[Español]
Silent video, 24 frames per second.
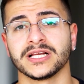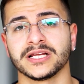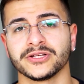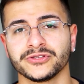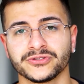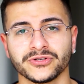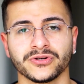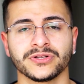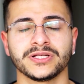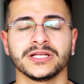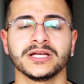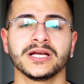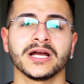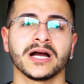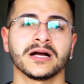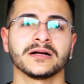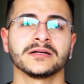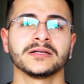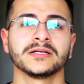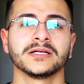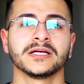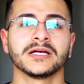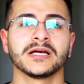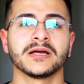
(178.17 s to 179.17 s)

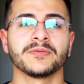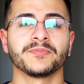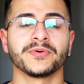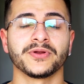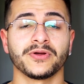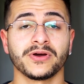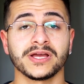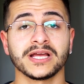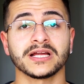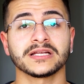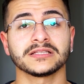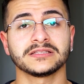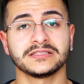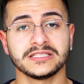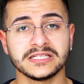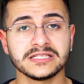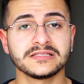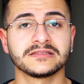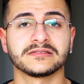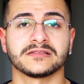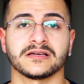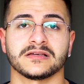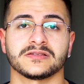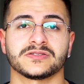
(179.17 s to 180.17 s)
electrónica, pero hay
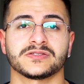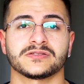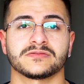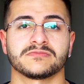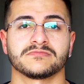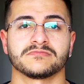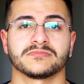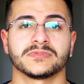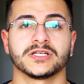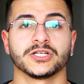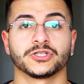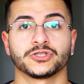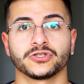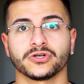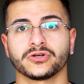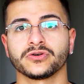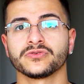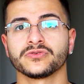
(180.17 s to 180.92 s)
artistas que yo